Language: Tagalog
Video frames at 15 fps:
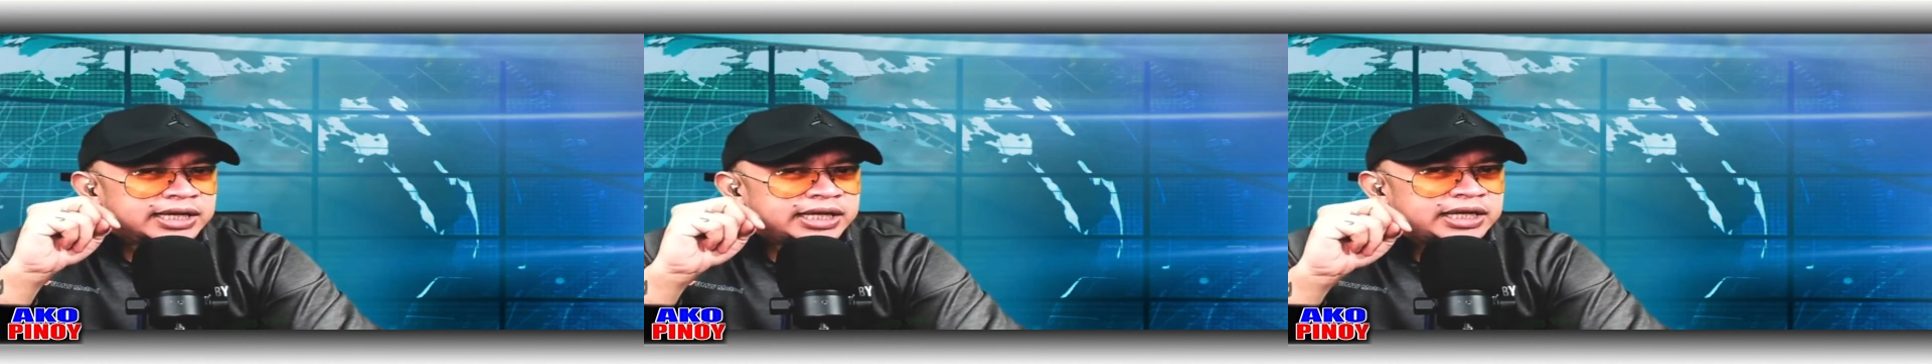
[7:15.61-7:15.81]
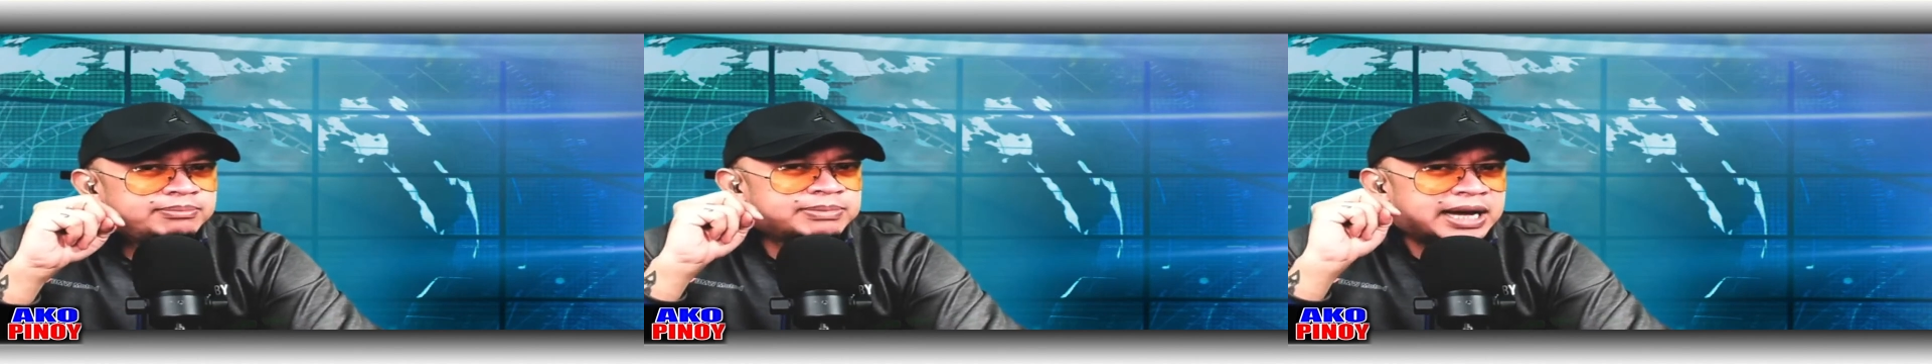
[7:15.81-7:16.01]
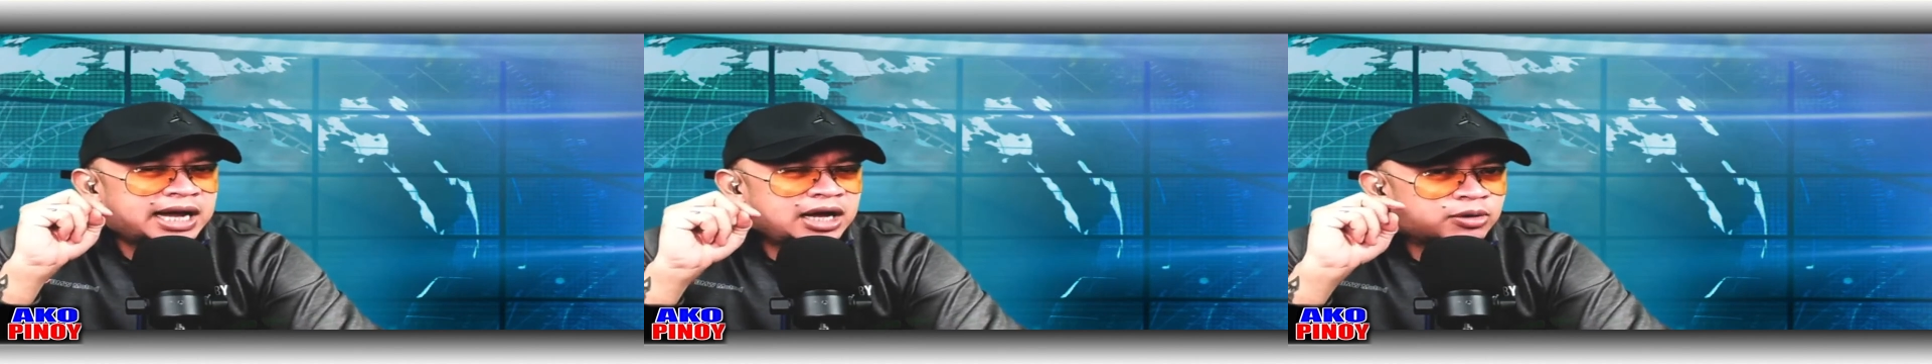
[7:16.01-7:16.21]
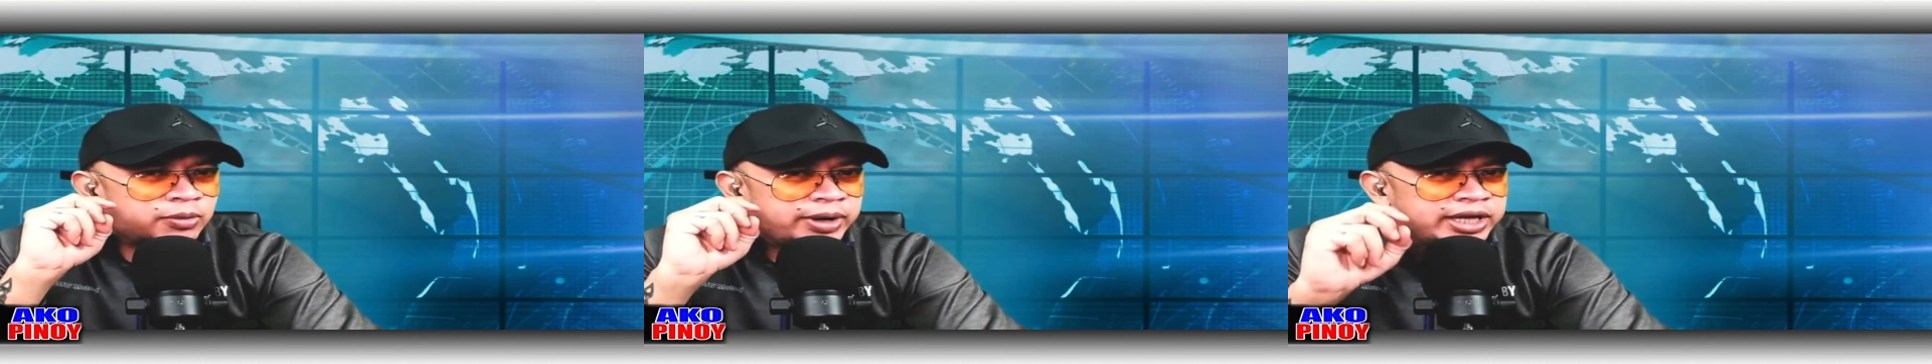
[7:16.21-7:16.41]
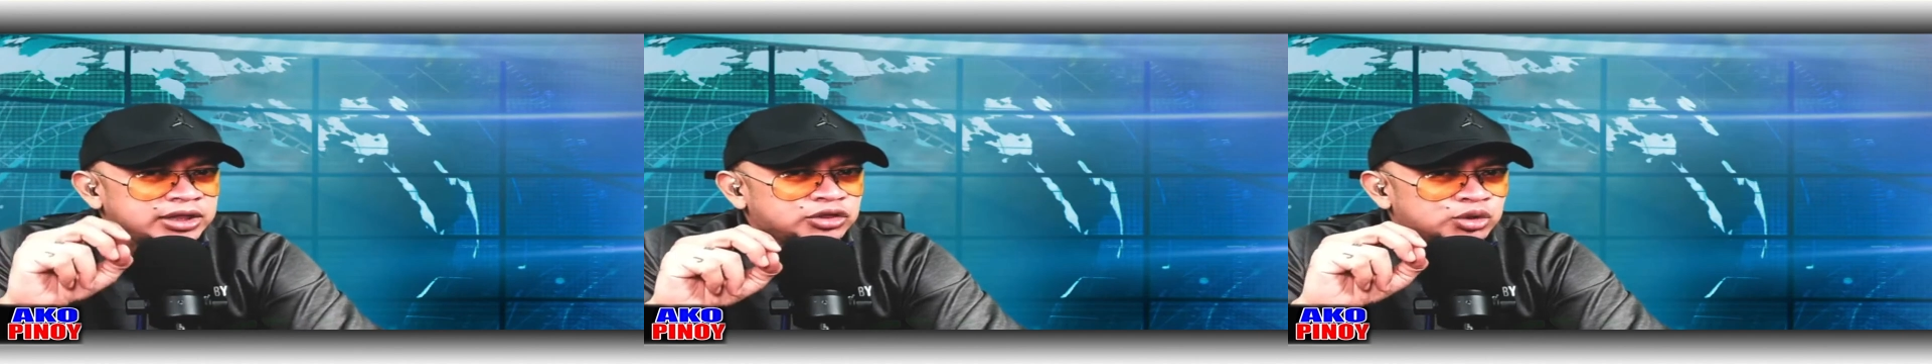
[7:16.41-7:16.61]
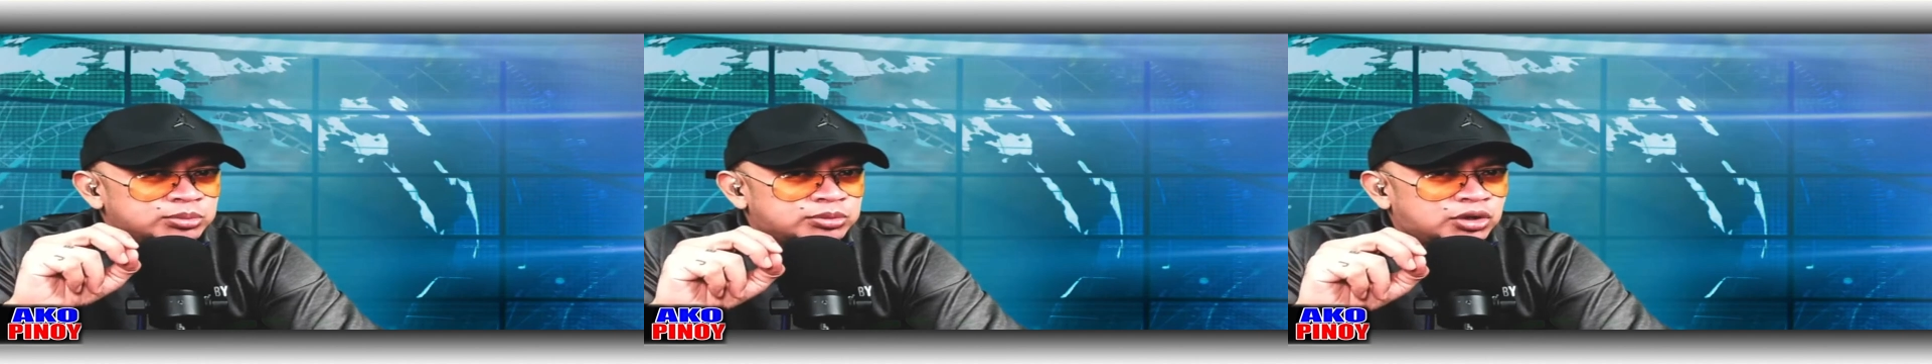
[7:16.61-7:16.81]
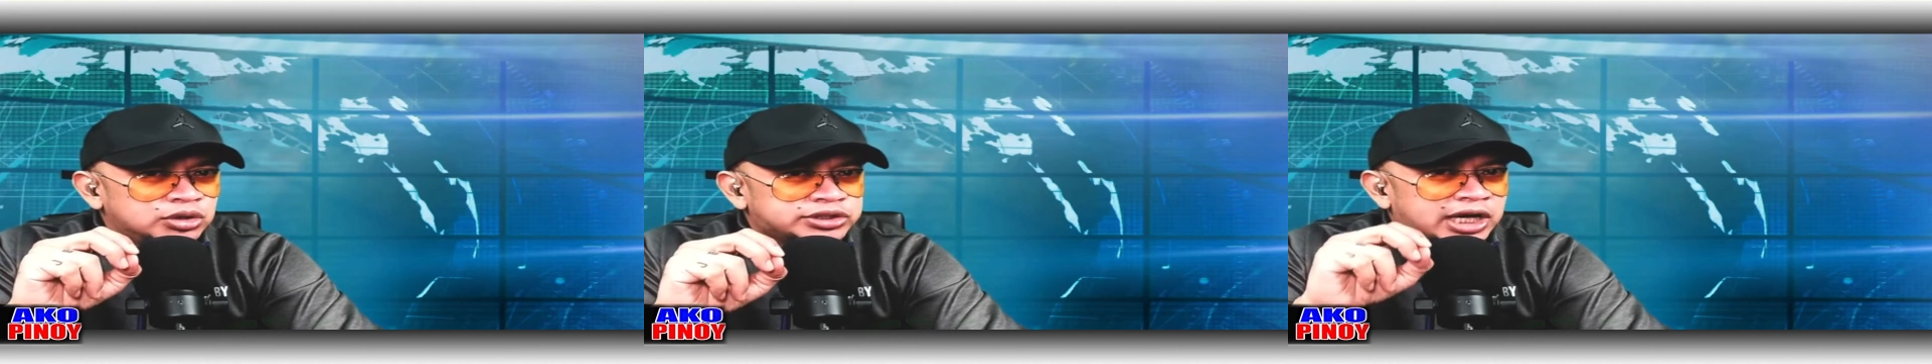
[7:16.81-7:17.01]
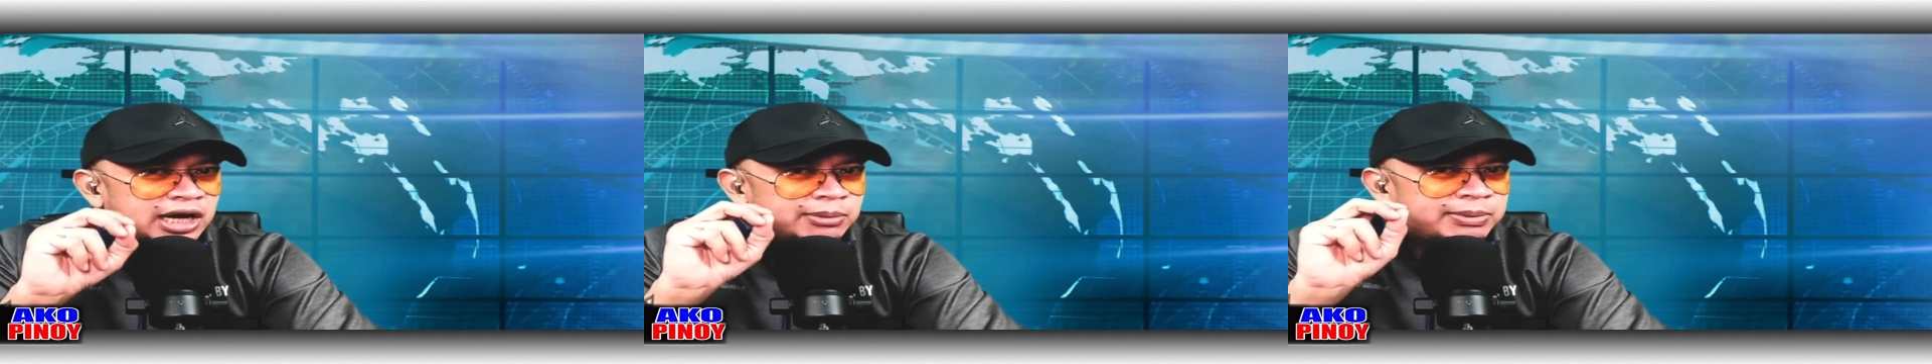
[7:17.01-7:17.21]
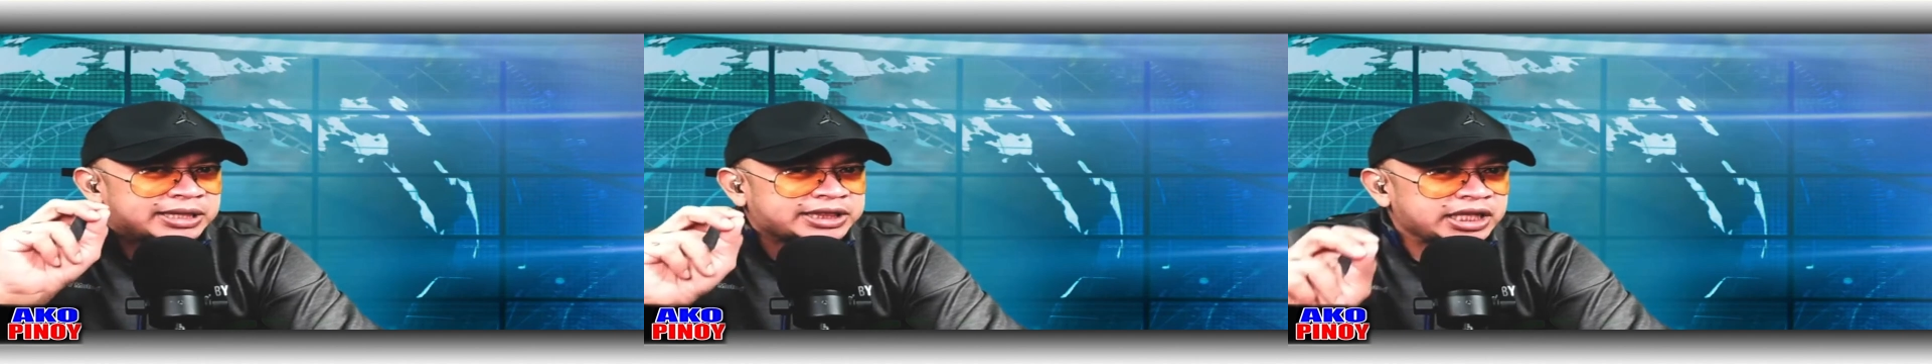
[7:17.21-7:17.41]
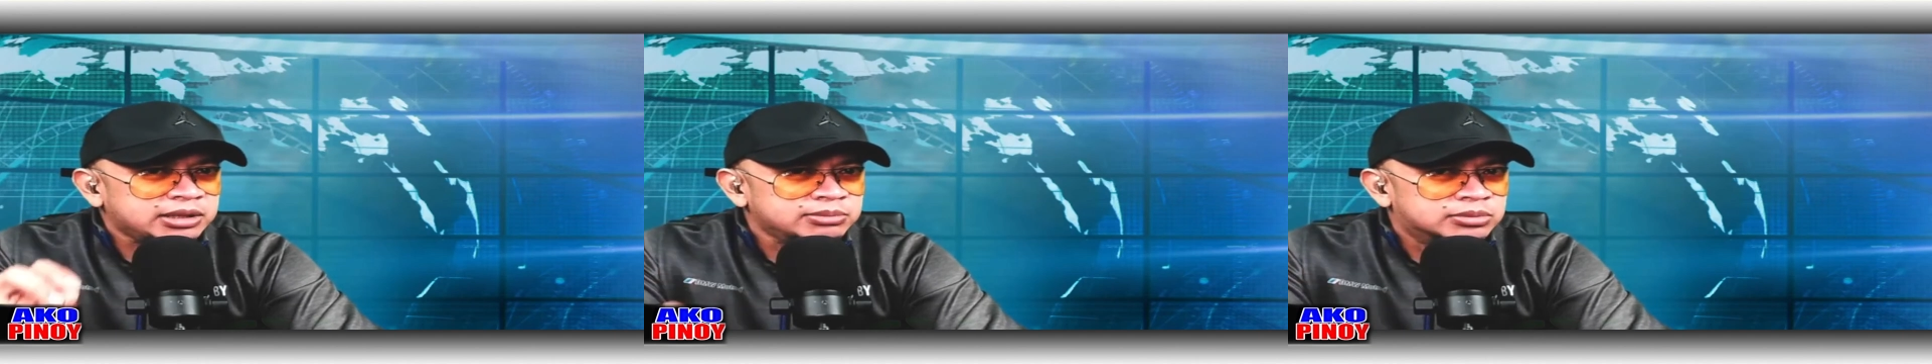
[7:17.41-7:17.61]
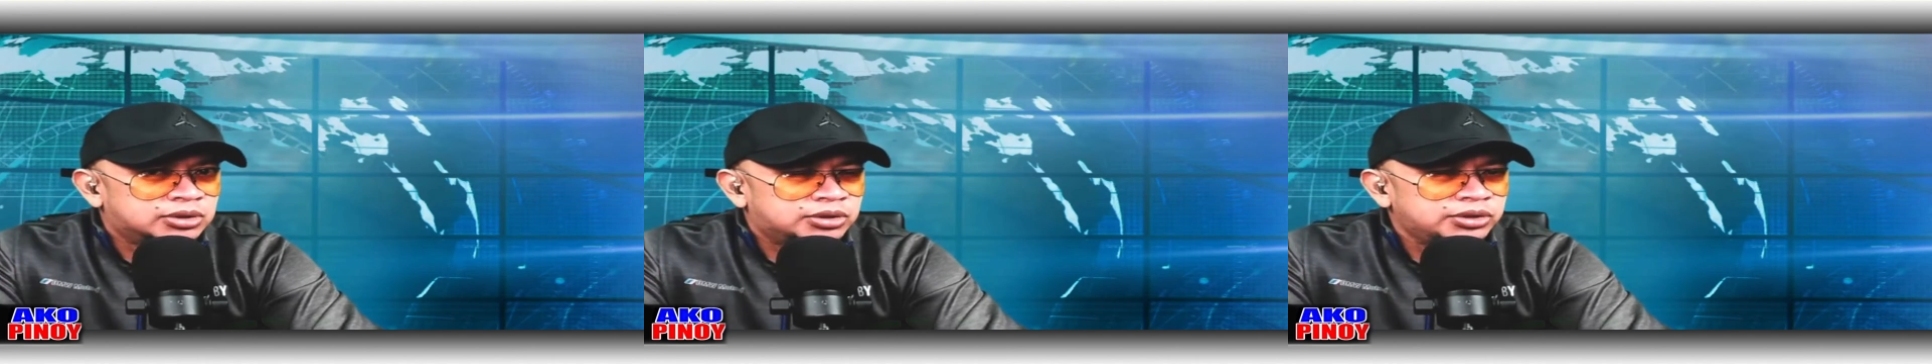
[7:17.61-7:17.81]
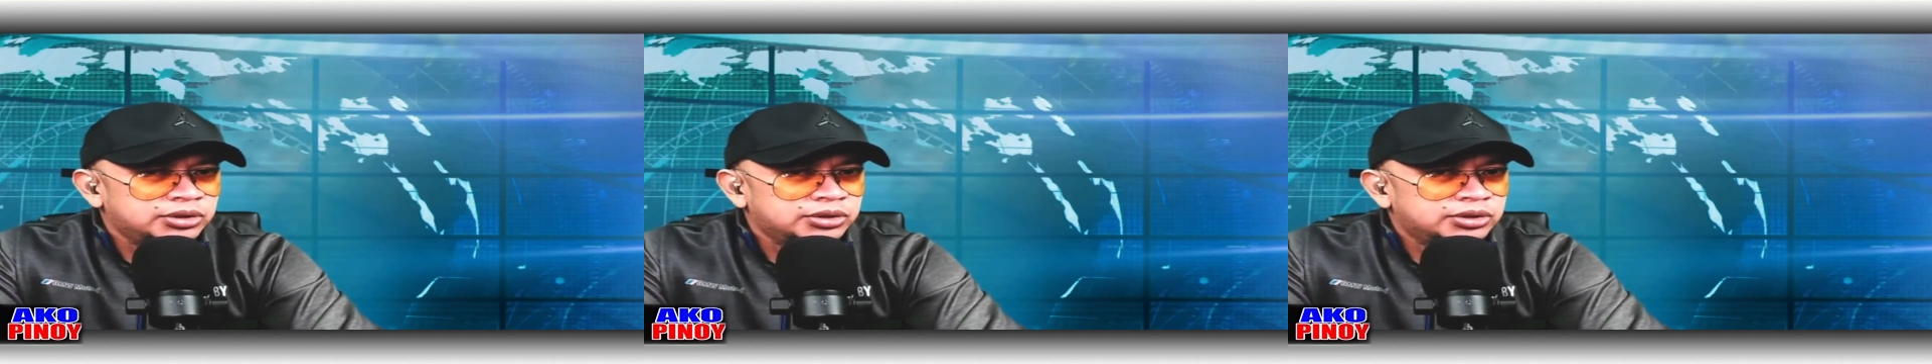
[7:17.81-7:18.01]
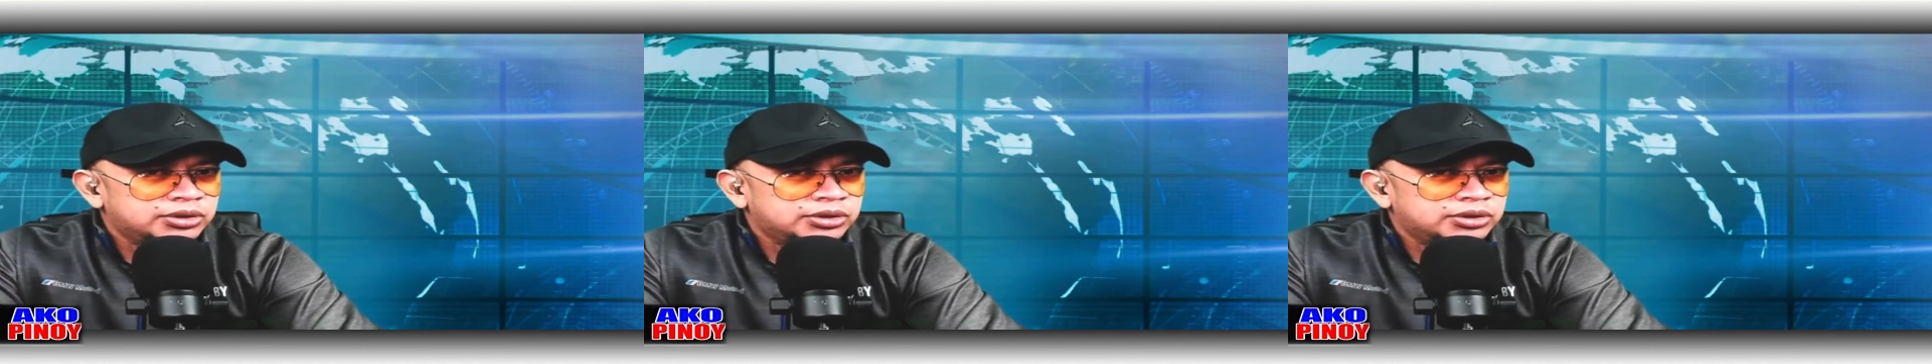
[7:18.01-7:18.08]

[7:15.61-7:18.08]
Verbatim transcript: iba ang kwento mo sa kapatid mo